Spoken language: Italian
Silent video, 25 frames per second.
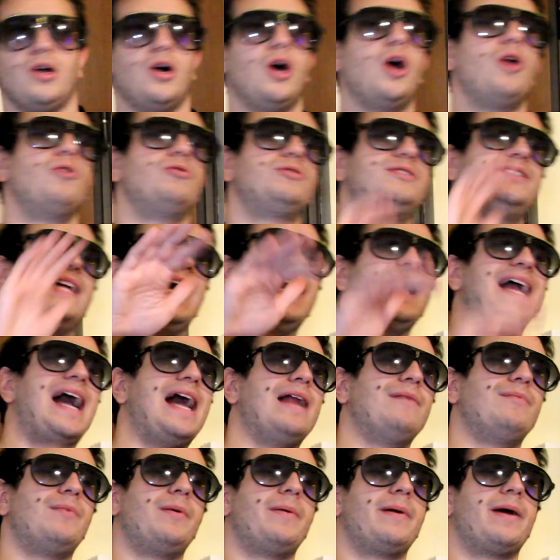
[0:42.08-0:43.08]
Oh, stai
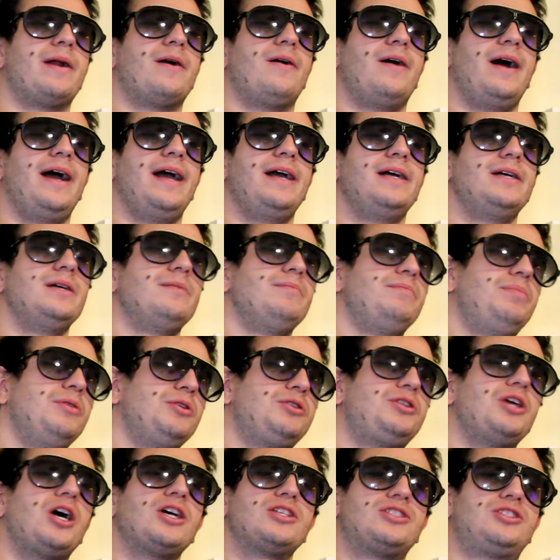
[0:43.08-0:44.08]
calmo però, eh.
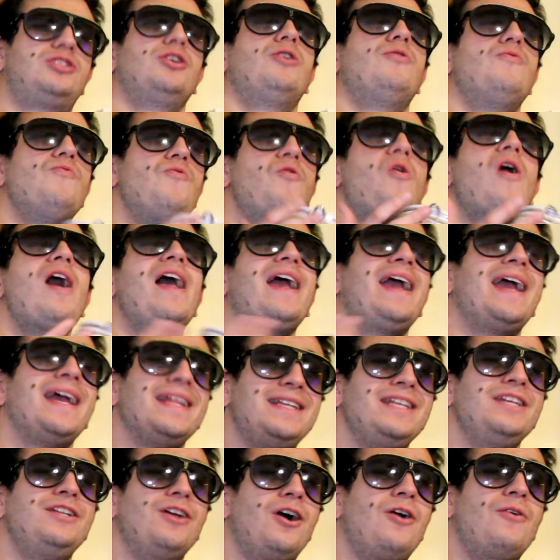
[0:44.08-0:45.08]
Piuttosto, vuoi che
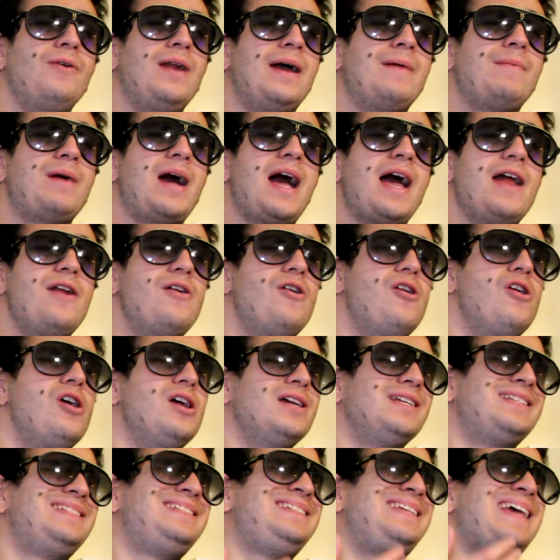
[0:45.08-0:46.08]
ti do una
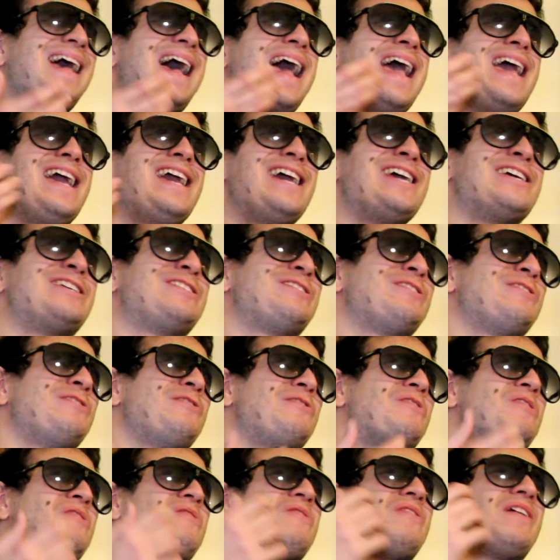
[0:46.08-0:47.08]
mano? Sai che sono un